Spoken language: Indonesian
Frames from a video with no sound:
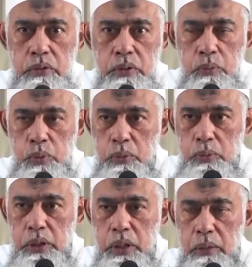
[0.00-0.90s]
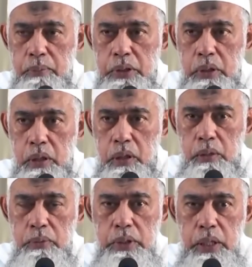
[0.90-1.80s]
yang mudah-mudahan dirahmati oleh
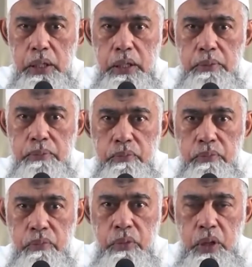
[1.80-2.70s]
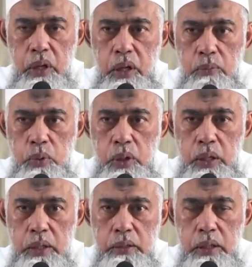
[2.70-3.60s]
Allah taala
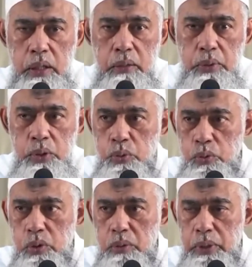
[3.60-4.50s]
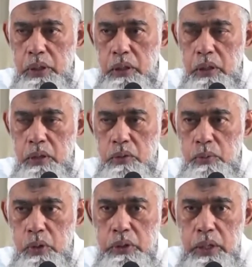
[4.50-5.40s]
alhamdulillah kita bersyukur kepada Allah
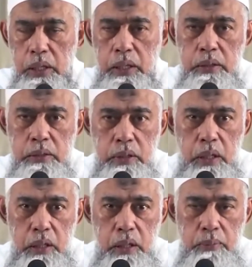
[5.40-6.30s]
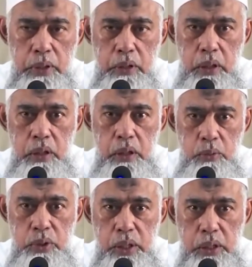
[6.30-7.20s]
Subhanahu wa taala atas segala nikmat yang Allah
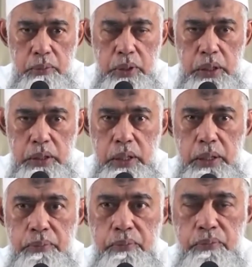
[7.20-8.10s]
karuniakan kepada kita